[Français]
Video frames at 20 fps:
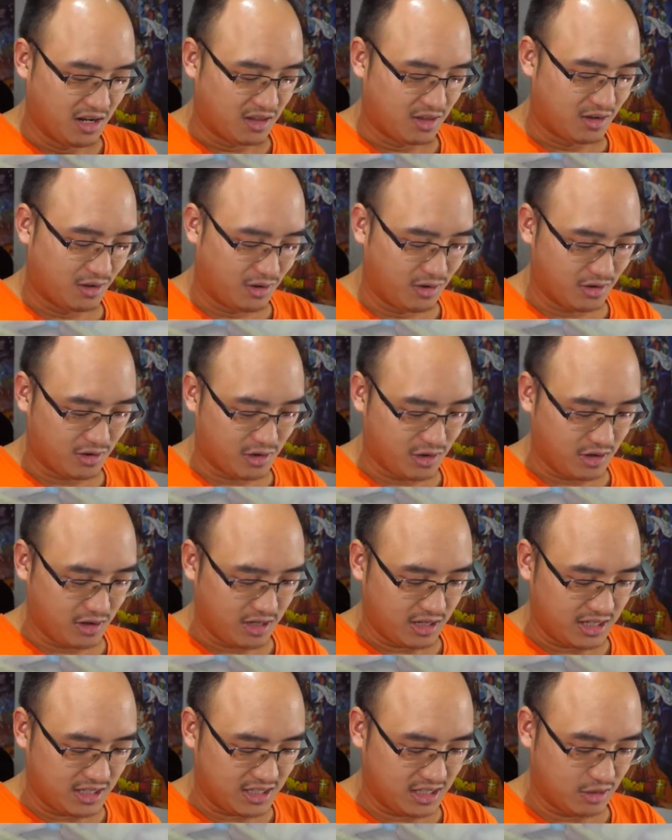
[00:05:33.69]
Donc,
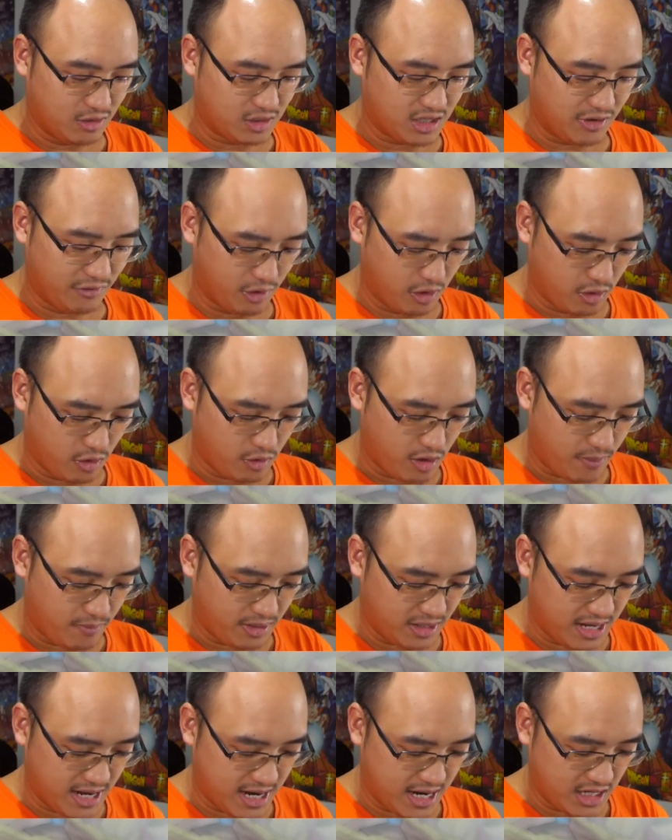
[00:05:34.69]
ici, nous avons
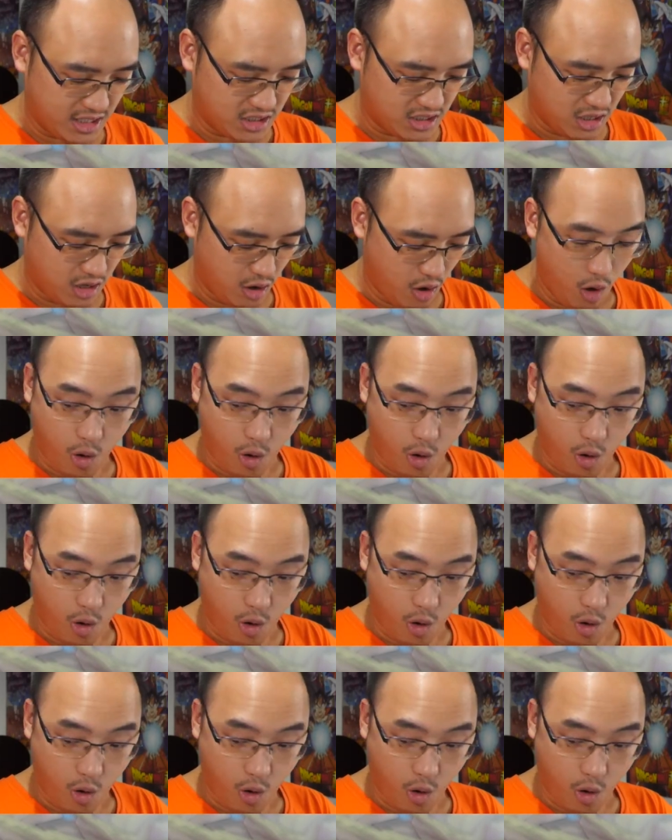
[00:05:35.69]
Rapidash.